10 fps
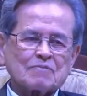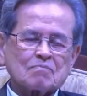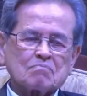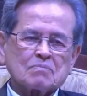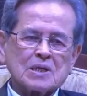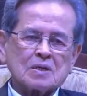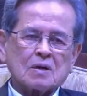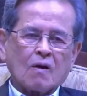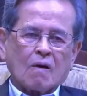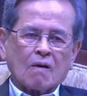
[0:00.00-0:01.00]
เมื่อก่
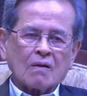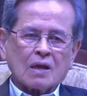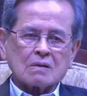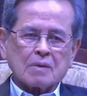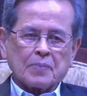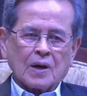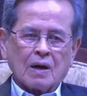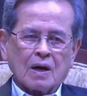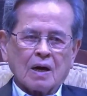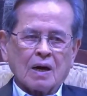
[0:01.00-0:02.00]
อนรัฐประ
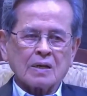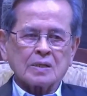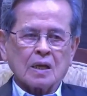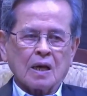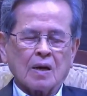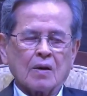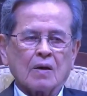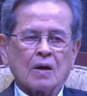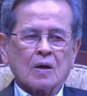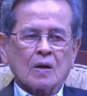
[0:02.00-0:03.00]
หารเนี่ย
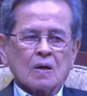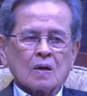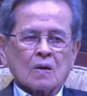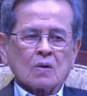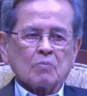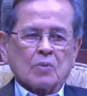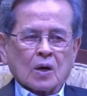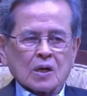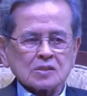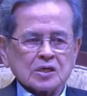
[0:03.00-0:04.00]
คุณหมอก
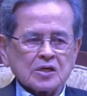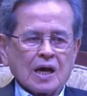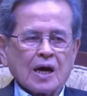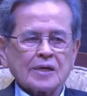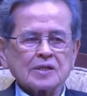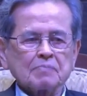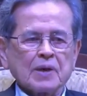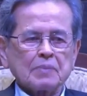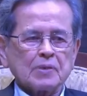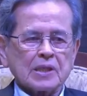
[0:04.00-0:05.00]
ฤษดาซึ่งเป็น
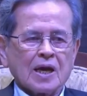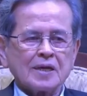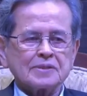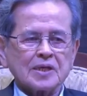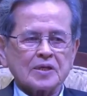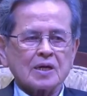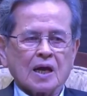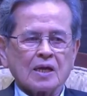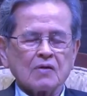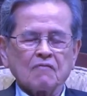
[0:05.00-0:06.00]
ประธานจัดงานใน
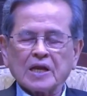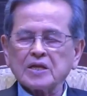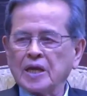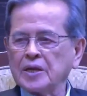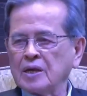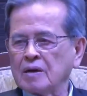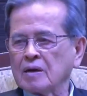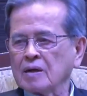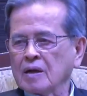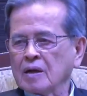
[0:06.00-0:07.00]
วันนี้เนี่ย
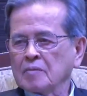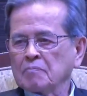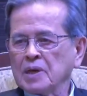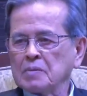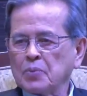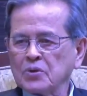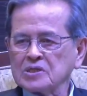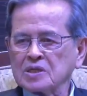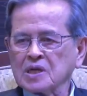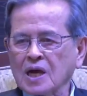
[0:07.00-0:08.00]
เป็นผู้จัด
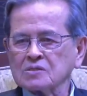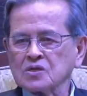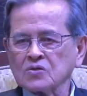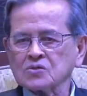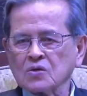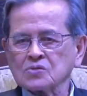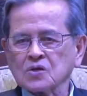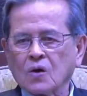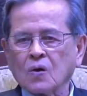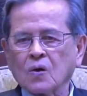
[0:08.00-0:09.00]
การสสส
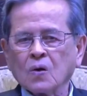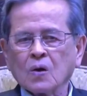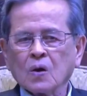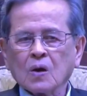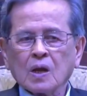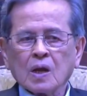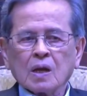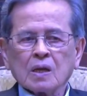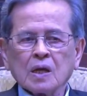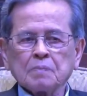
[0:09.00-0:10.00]

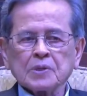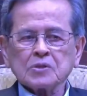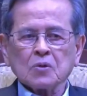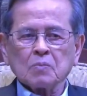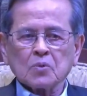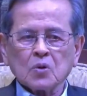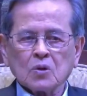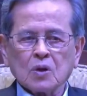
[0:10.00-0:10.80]
ได้ประชุมร่วม